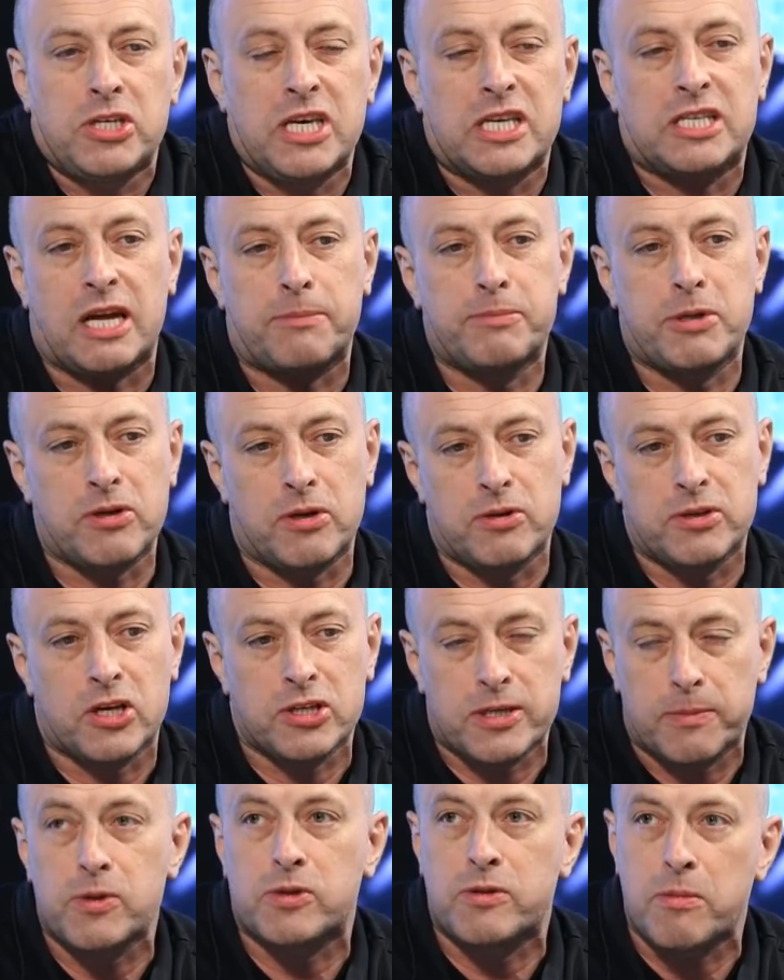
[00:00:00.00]
Ta myśl jest tak
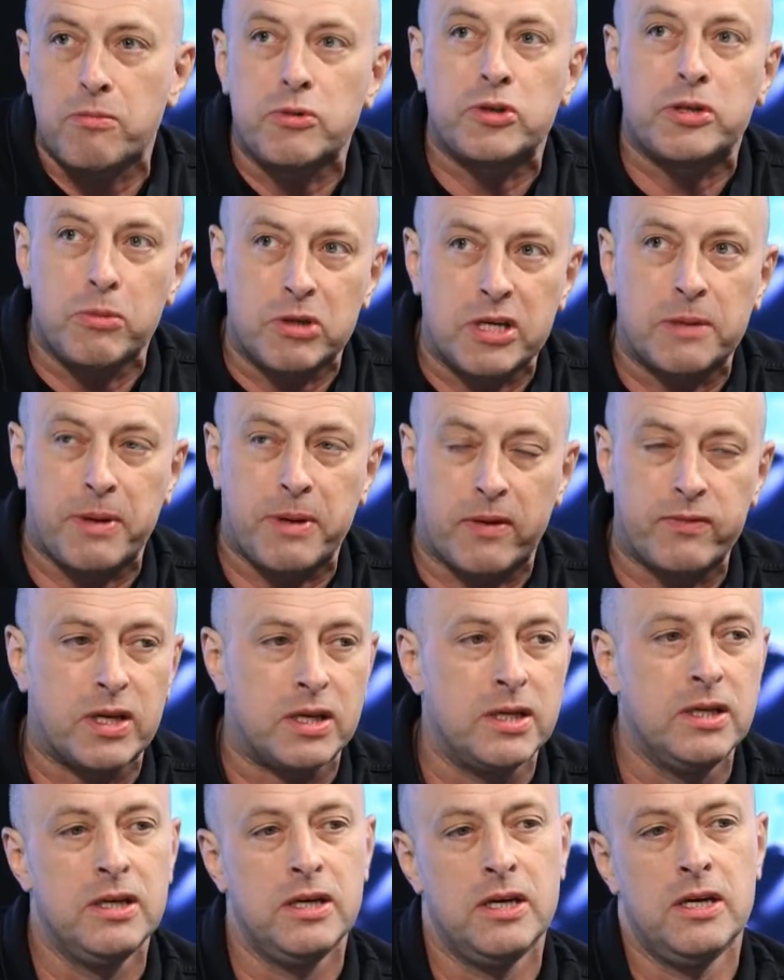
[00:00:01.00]
przerażająca, że po prostu musimy się
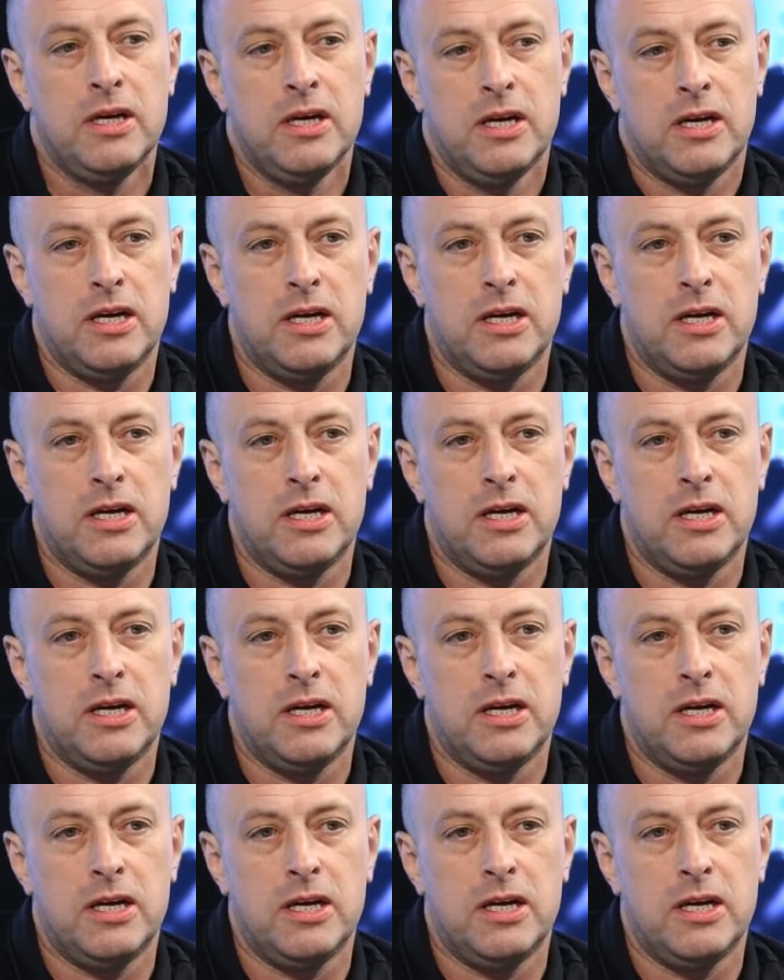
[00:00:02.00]
naprawdę